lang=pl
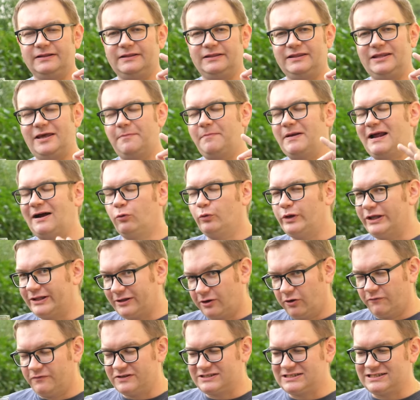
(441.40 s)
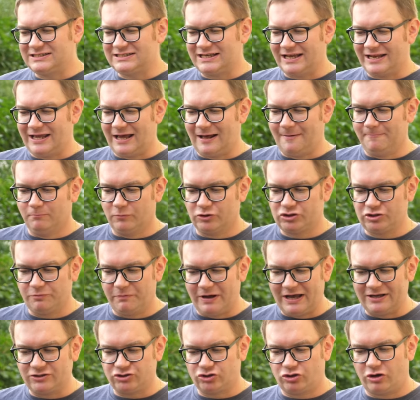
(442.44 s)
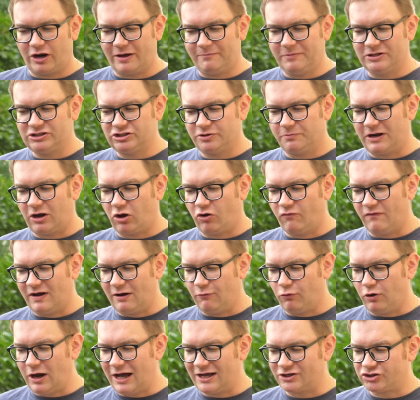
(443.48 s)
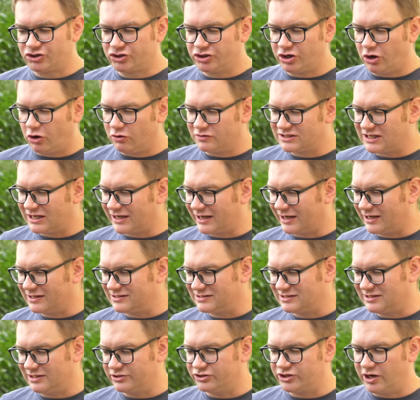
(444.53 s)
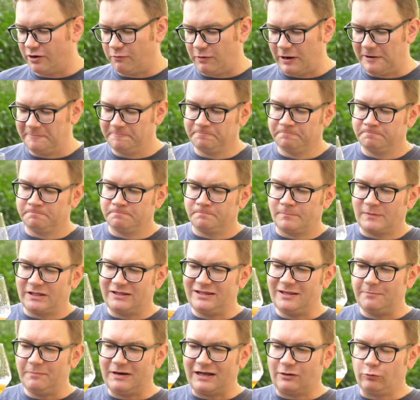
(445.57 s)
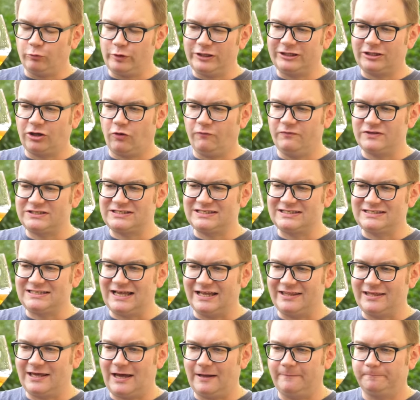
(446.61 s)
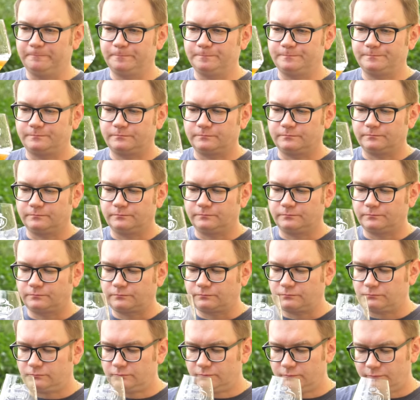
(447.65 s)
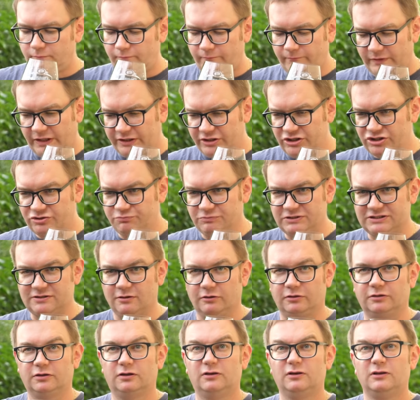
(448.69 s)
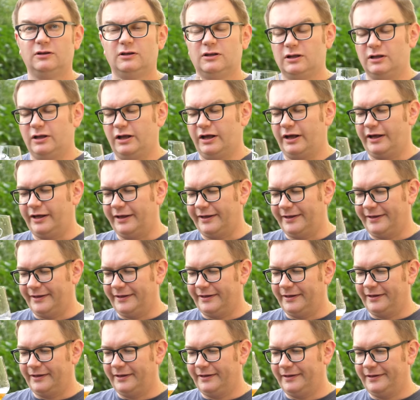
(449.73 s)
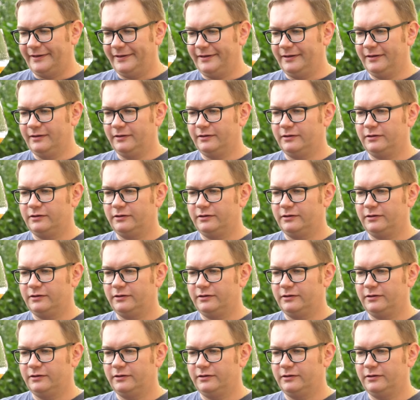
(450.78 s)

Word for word: Nie brakuje tego wysycenia, bo się bałem, że trochę będzie brakowało, aż się osa jakaś zleciała. Nie brakuje tego wysycenia. Idź mi stąd. Eee...